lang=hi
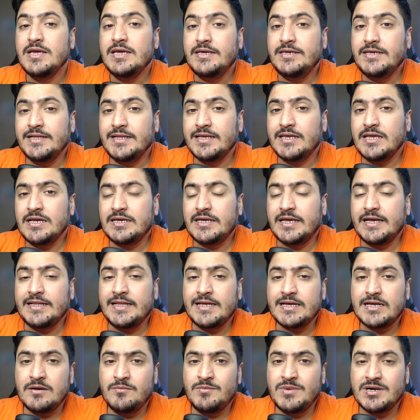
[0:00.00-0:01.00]
यानी कि
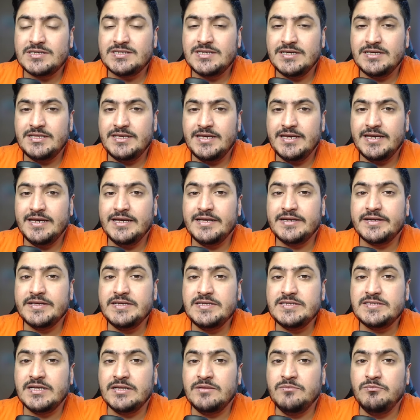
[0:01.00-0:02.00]
कहने का मकसद यह है
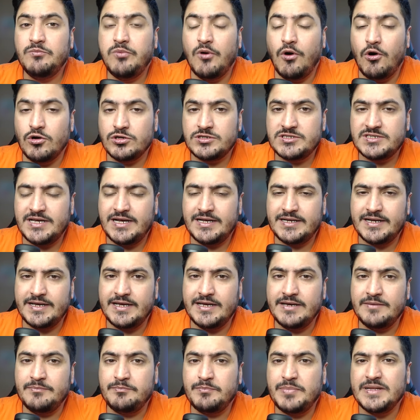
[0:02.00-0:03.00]
रीज़न बहुत सारे
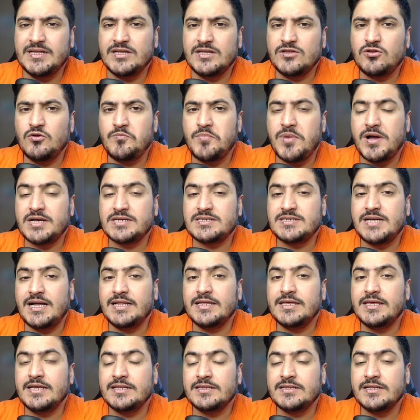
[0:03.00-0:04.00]
हैं पहले तो
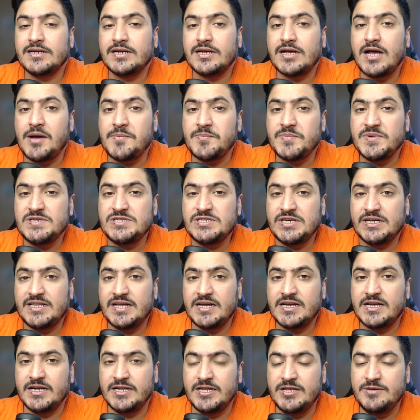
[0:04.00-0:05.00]
पाकिस्तान के अंदर काफ़ी ज़्यादा
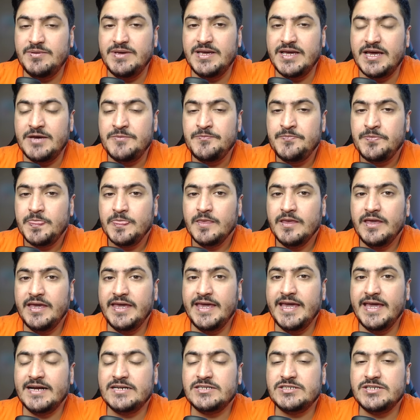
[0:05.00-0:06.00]
गरीबी है
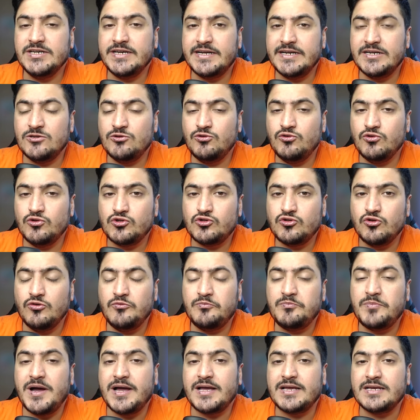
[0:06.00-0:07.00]
एक टिकट दोस्तों
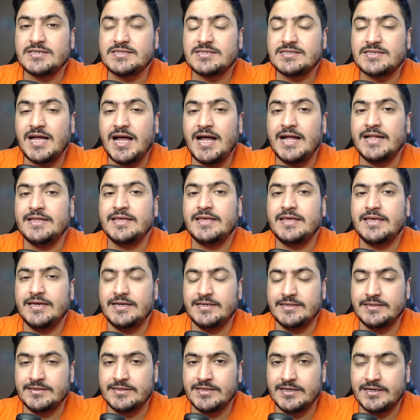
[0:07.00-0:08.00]
पाकिस्तान के
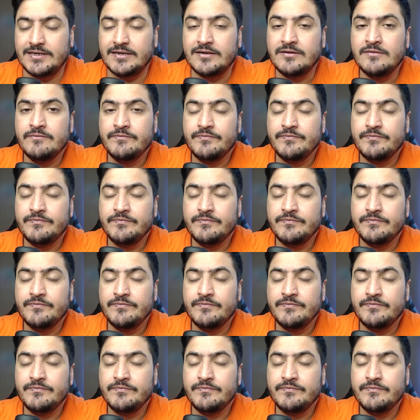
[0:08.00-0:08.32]
अंदर